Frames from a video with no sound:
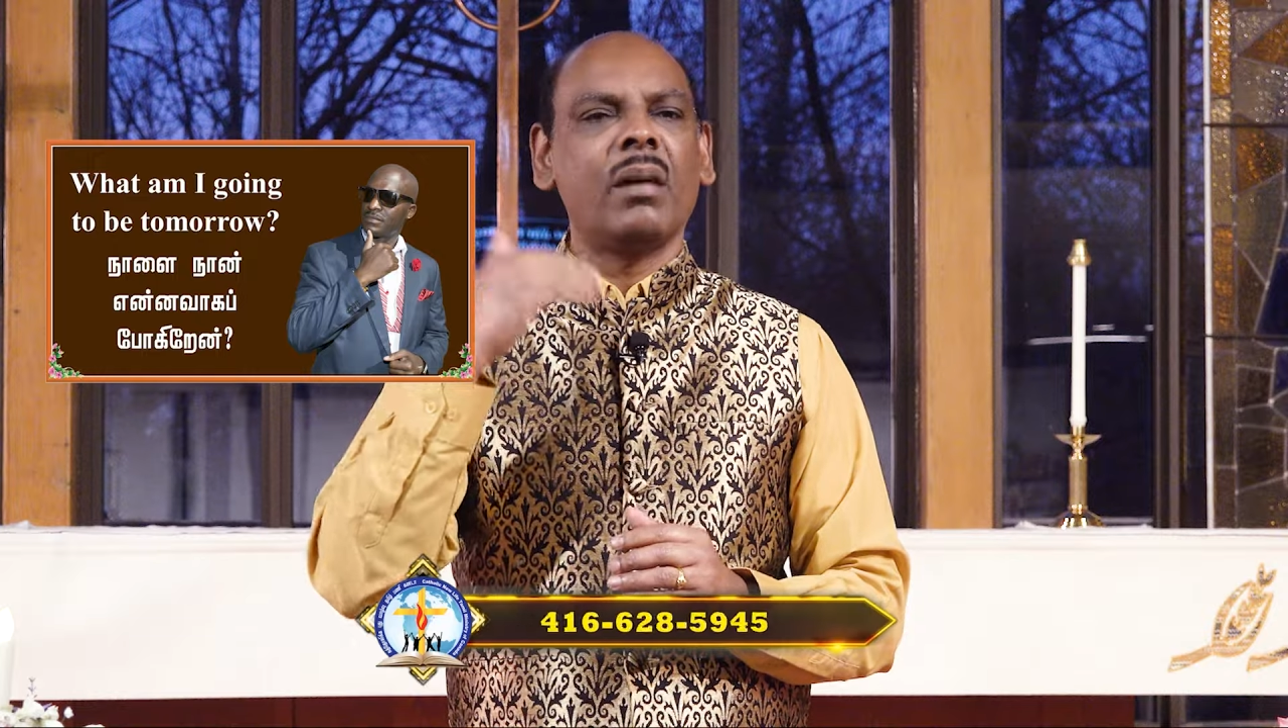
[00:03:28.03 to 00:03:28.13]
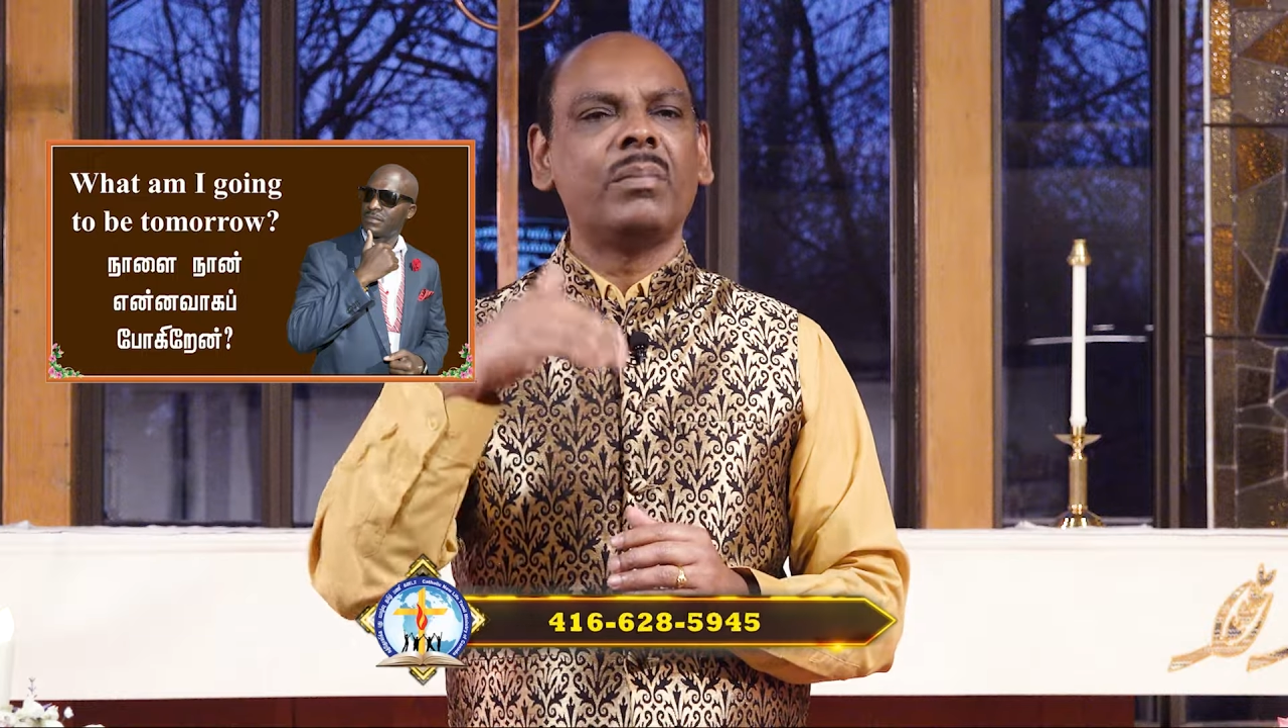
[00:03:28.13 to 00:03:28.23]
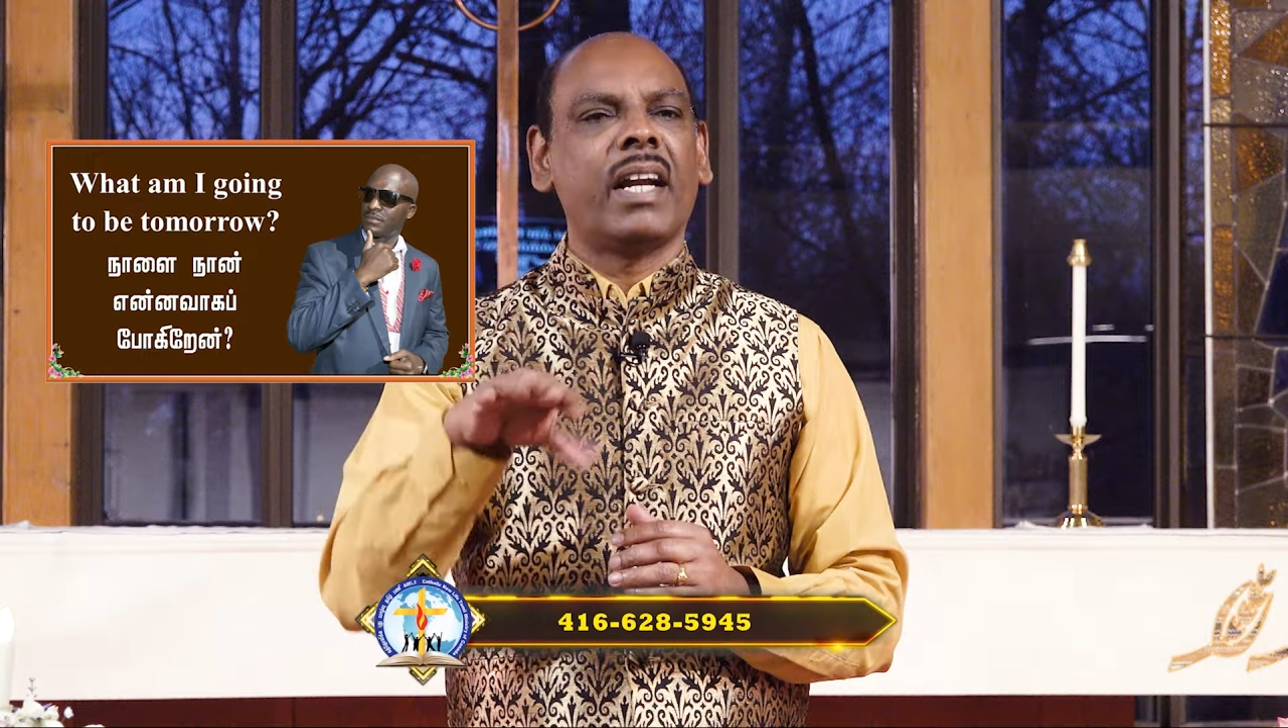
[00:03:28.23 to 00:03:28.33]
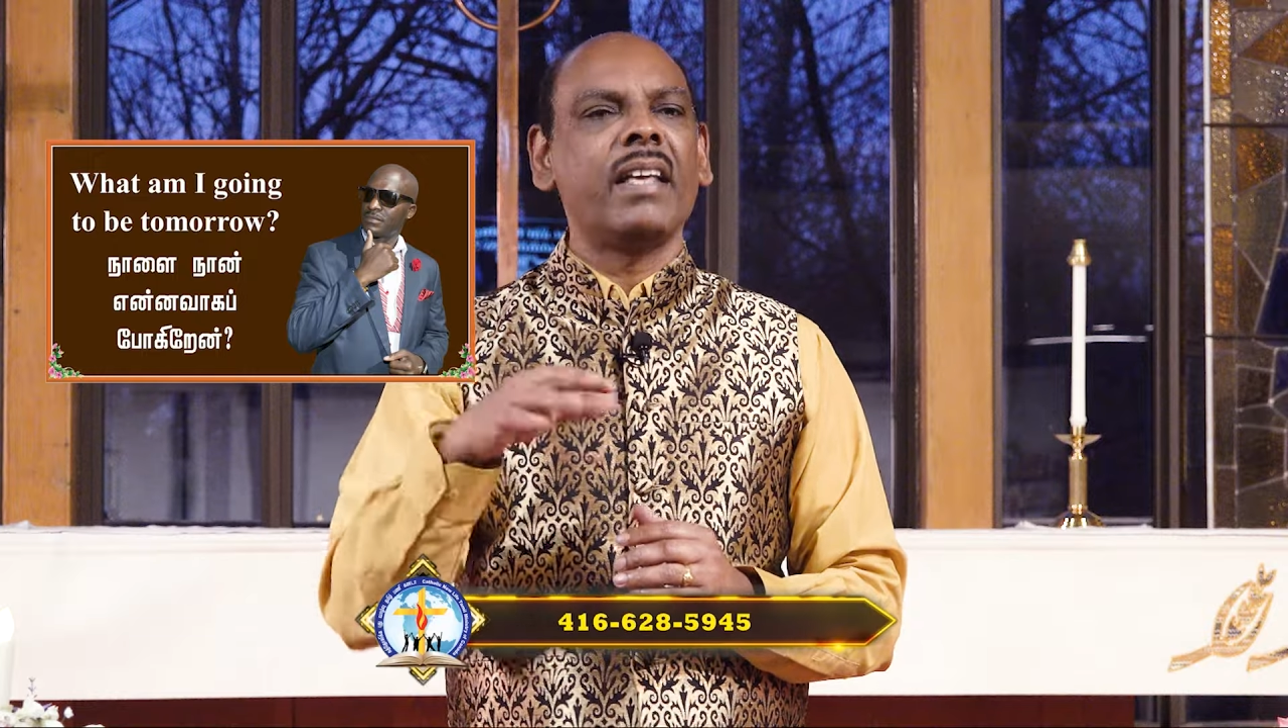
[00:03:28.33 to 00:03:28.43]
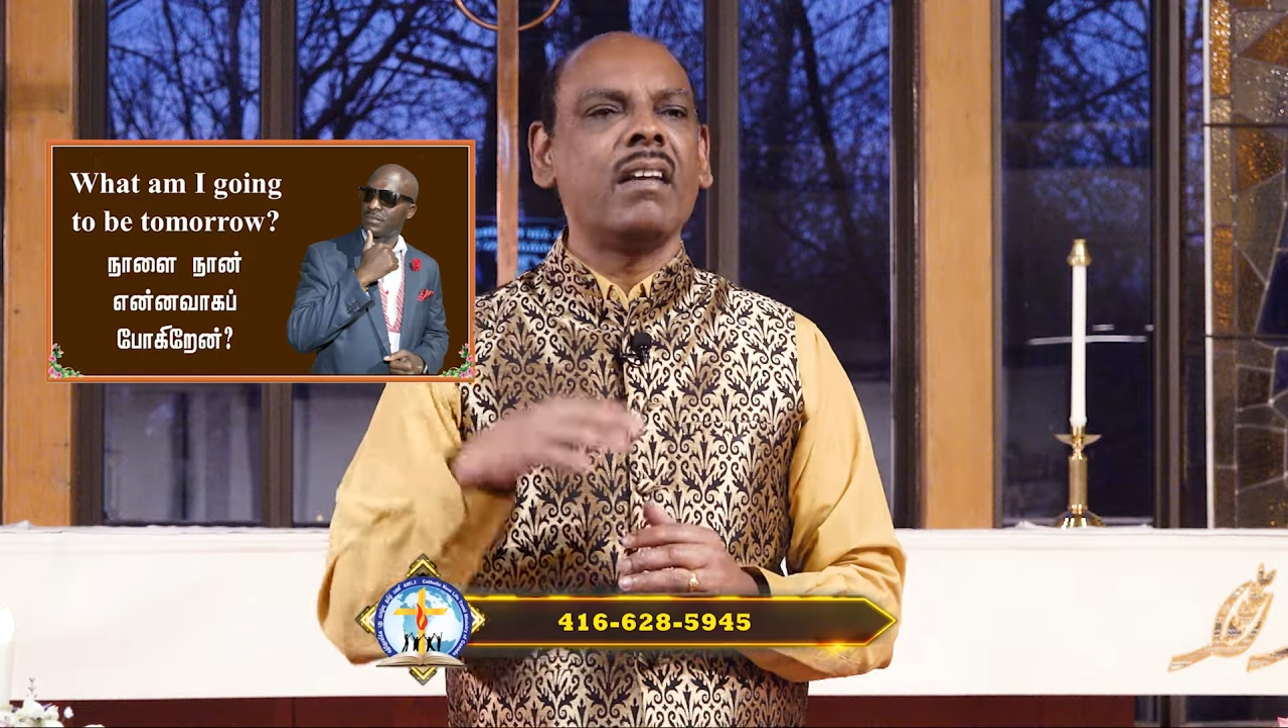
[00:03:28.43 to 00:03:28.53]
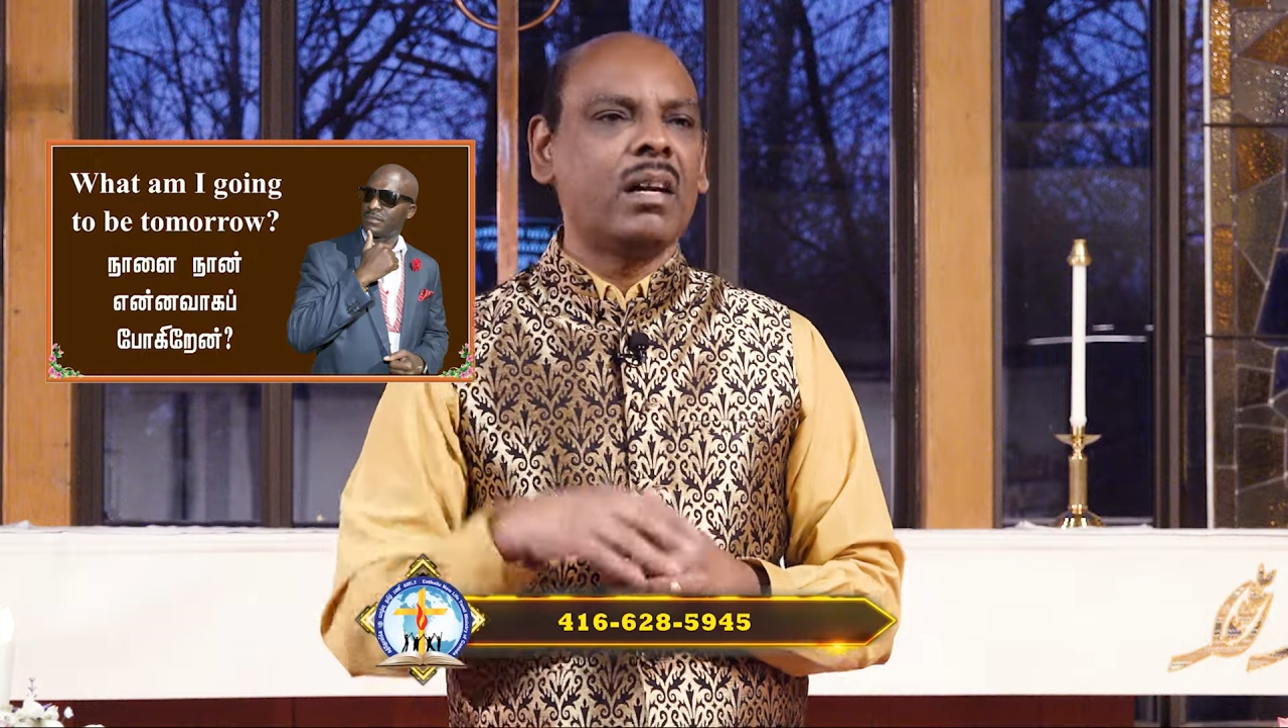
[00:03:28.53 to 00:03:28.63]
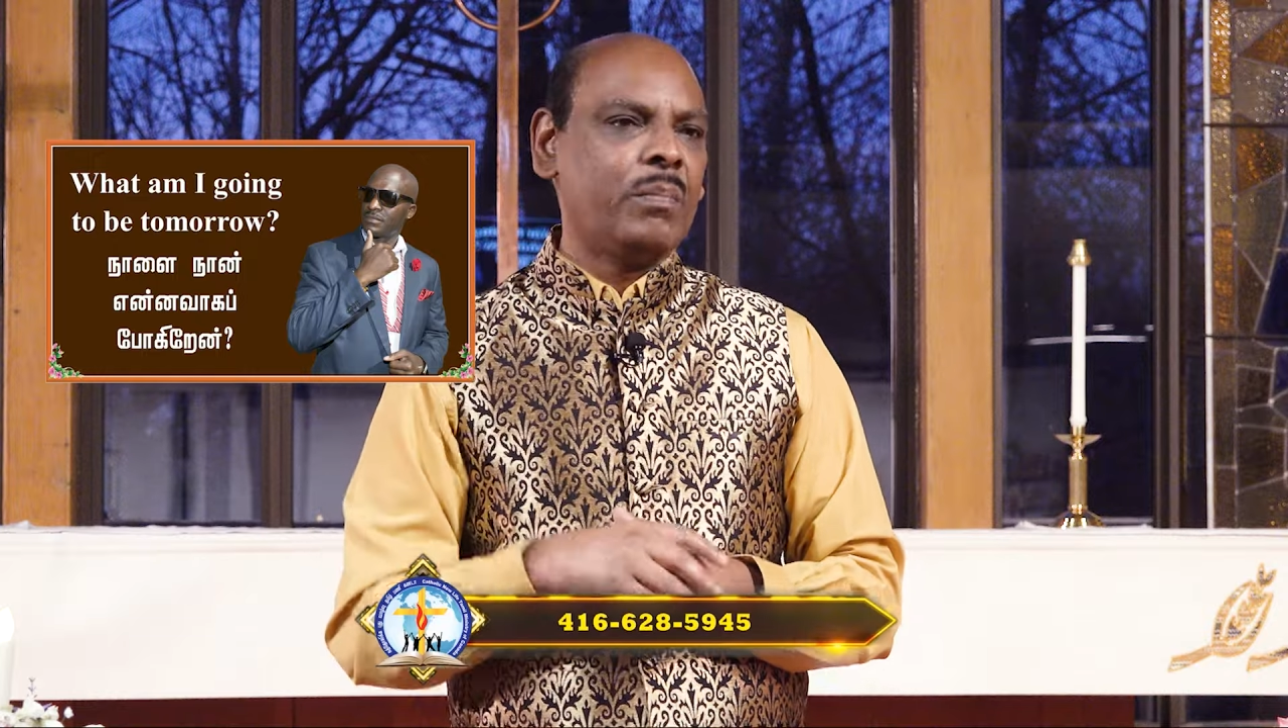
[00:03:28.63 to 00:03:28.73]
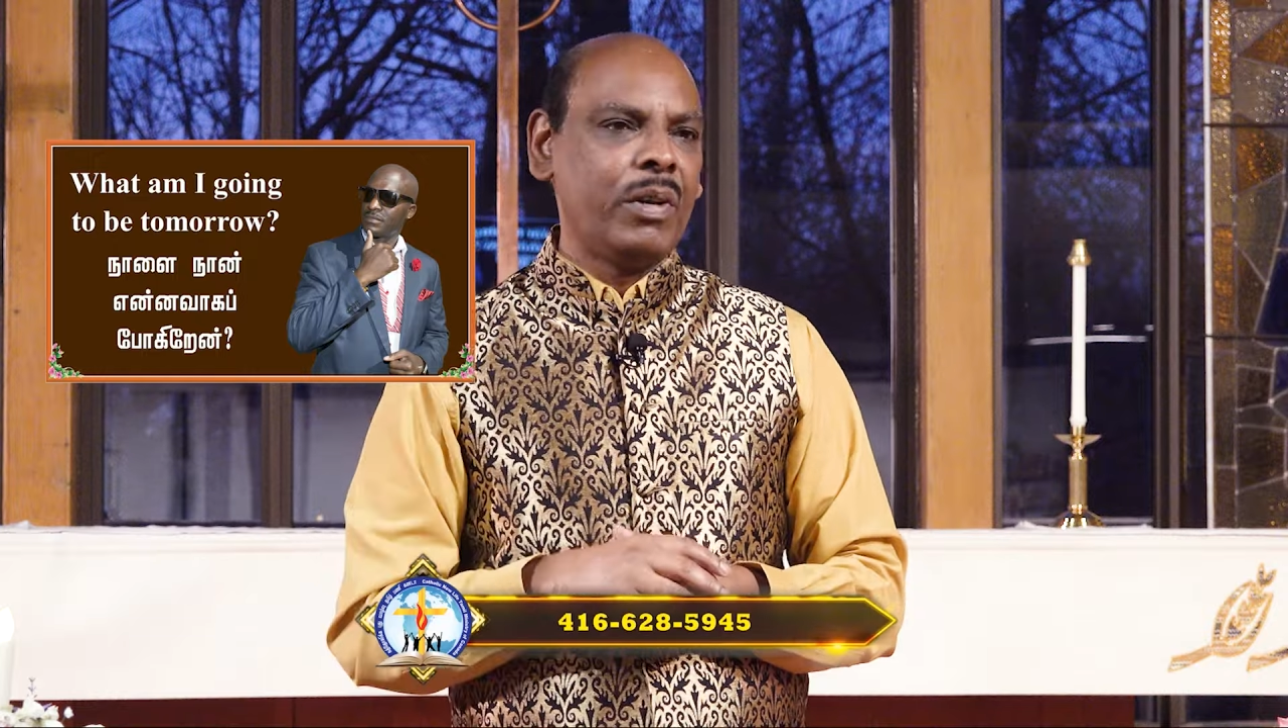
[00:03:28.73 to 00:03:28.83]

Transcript: நாம் தடையாக